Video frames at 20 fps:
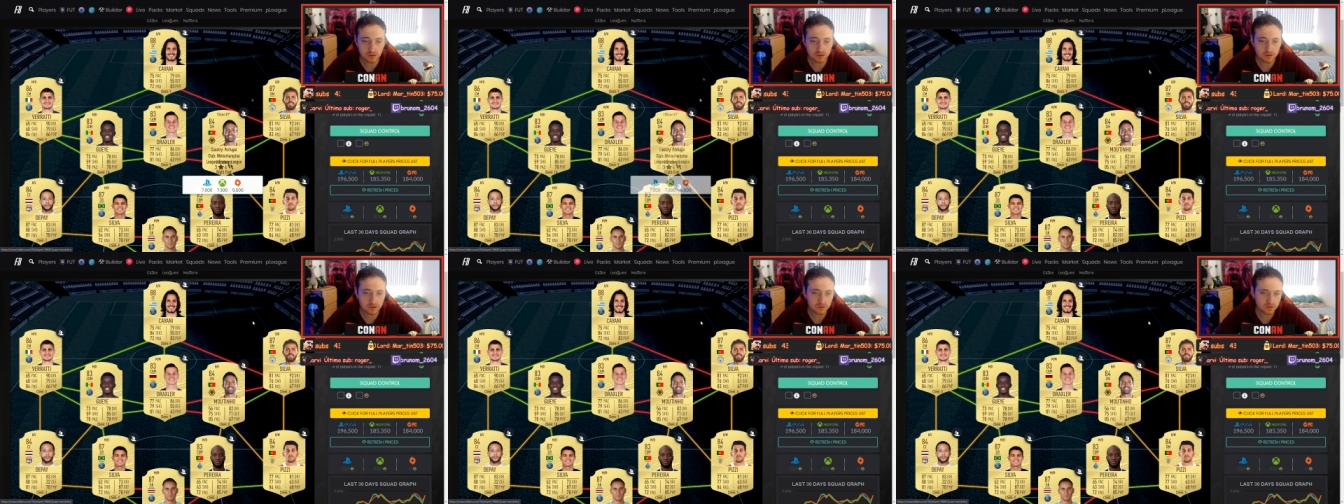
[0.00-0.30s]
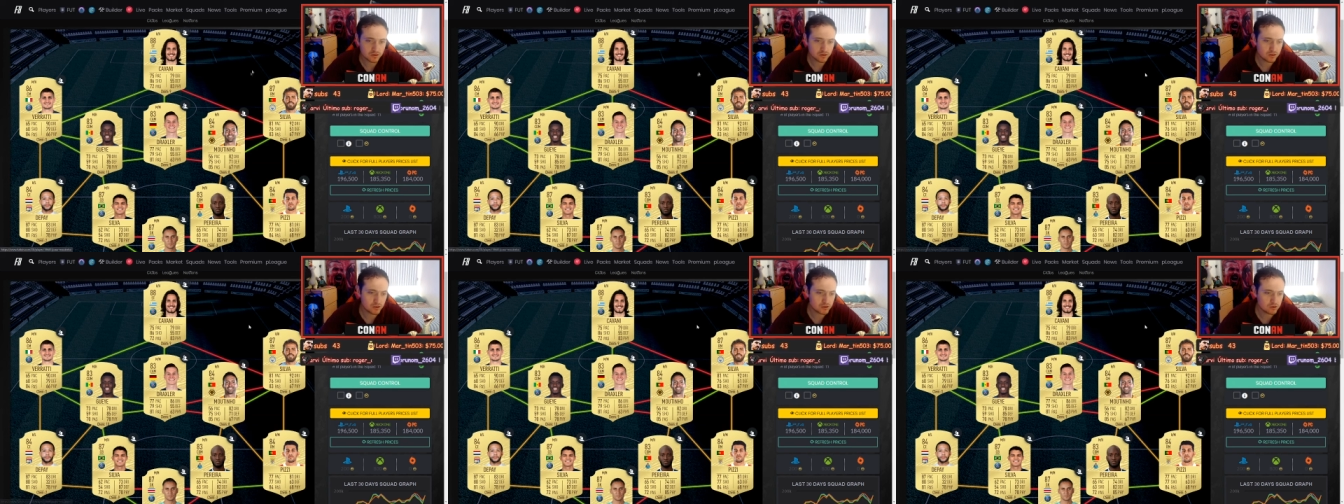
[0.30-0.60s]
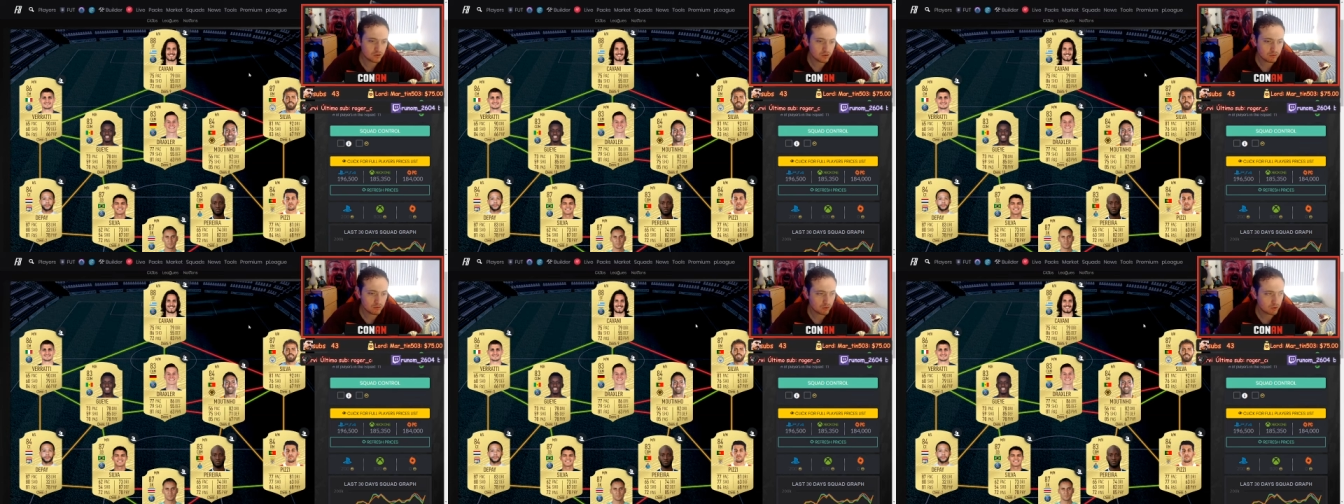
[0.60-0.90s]
Entonces es
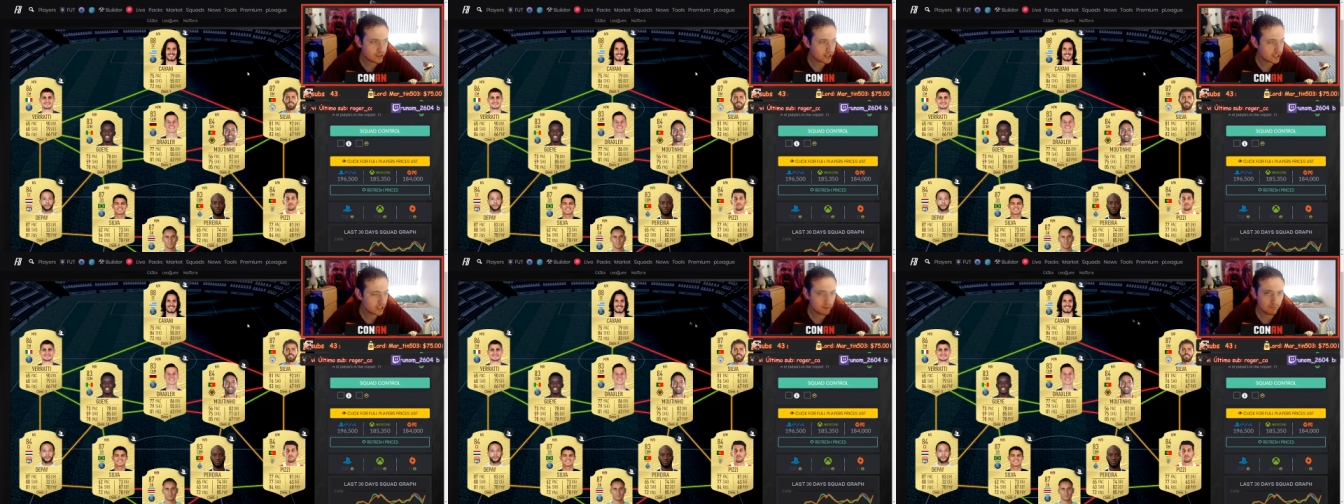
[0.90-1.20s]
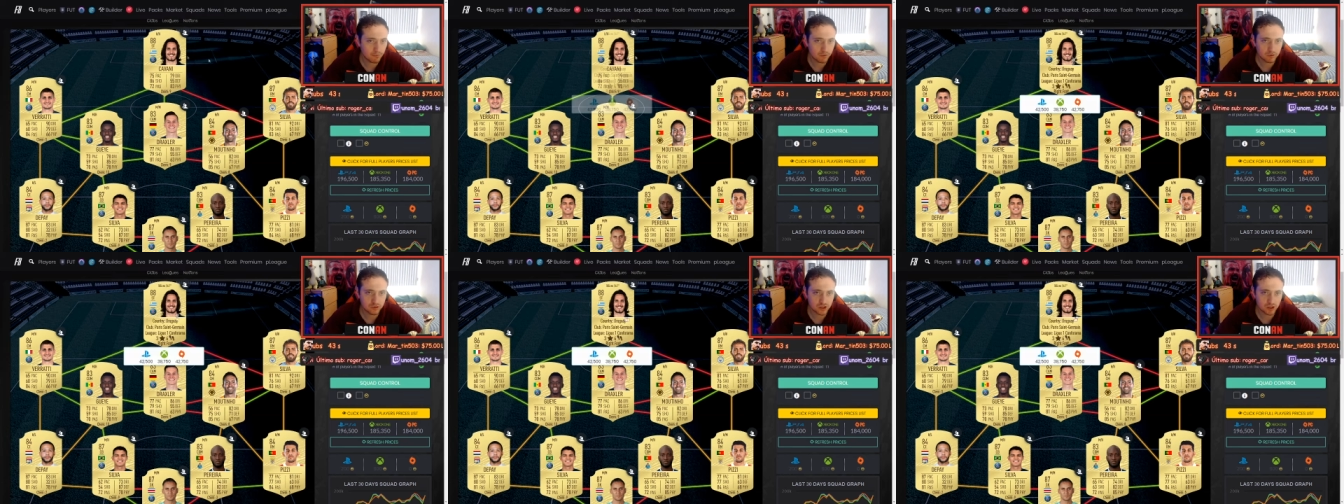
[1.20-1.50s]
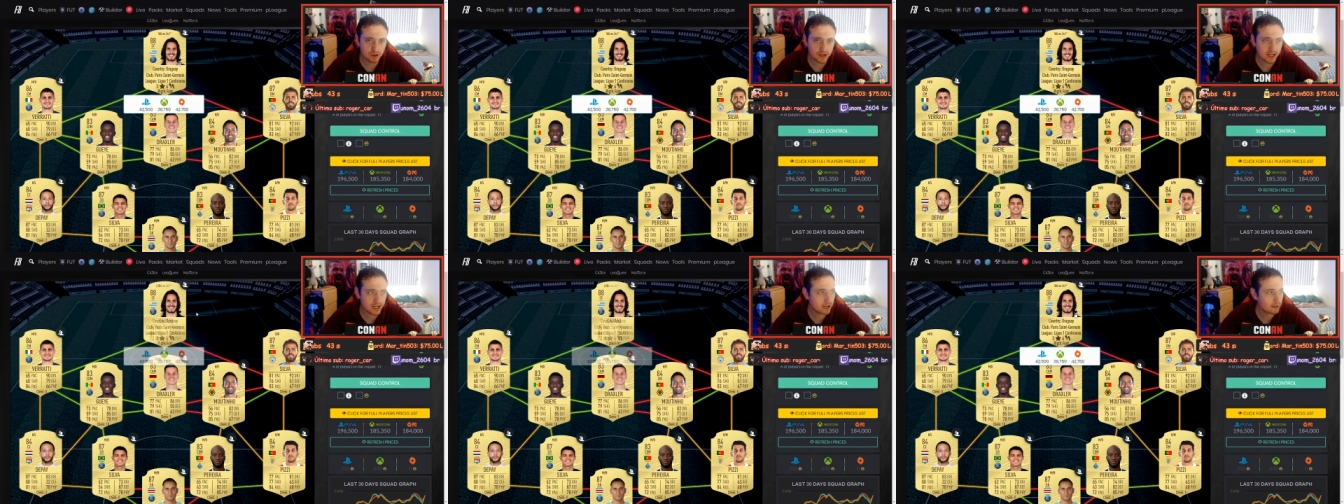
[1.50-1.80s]
como un ejemplo.
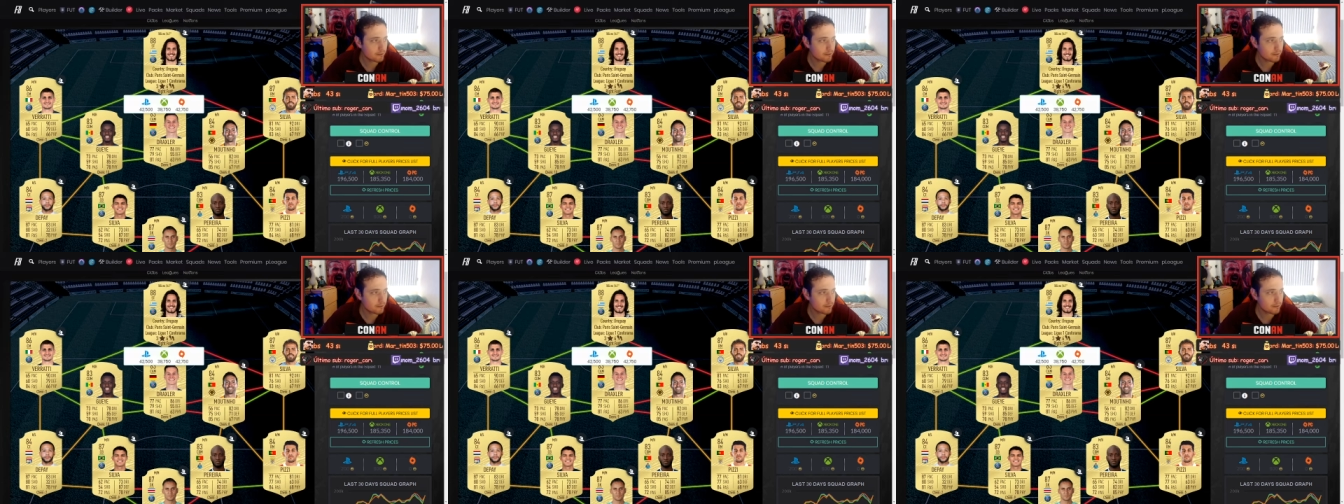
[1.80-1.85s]
Usaron a